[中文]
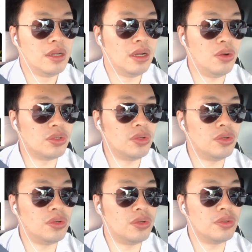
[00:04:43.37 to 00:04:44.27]
然后我
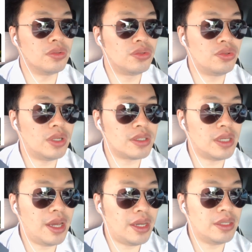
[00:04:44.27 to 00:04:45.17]
就去了
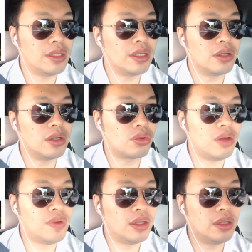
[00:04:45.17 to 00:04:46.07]
CIA 的那个
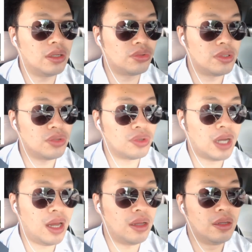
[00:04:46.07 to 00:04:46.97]
官方的推特去
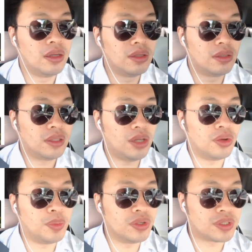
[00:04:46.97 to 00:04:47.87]
看，他
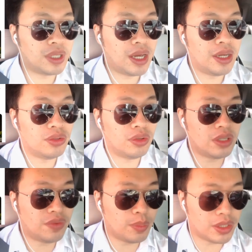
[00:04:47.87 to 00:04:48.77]
有没有 CIA 对
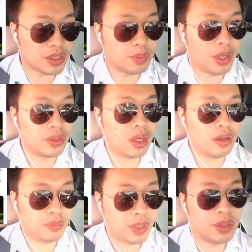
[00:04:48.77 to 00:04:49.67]
这方面进行报
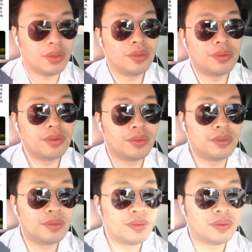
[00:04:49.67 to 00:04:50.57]
道？没有，
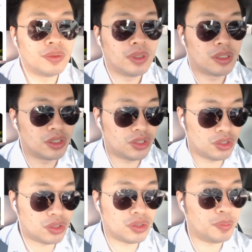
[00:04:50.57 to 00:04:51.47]
事
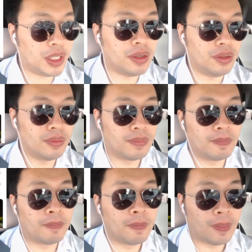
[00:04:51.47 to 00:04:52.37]
实是没有。
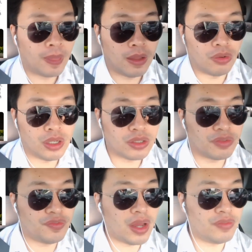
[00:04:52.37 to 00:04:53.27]
我一直
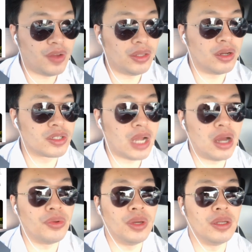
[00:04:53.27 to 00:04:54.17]
翻翻到上
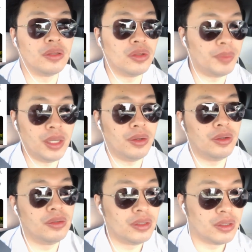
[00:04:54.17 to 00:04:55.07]
个月，他都没有，
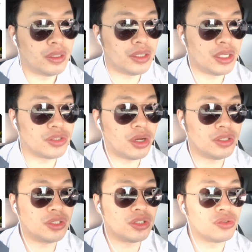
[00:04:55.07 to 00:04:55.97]
但这个消
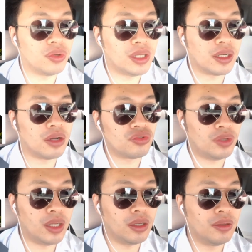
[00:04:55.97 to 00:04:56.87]
息是昨天刚出
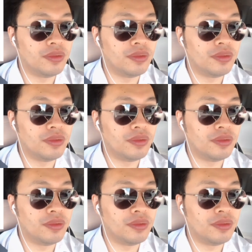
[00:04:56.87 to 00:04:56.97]
来的，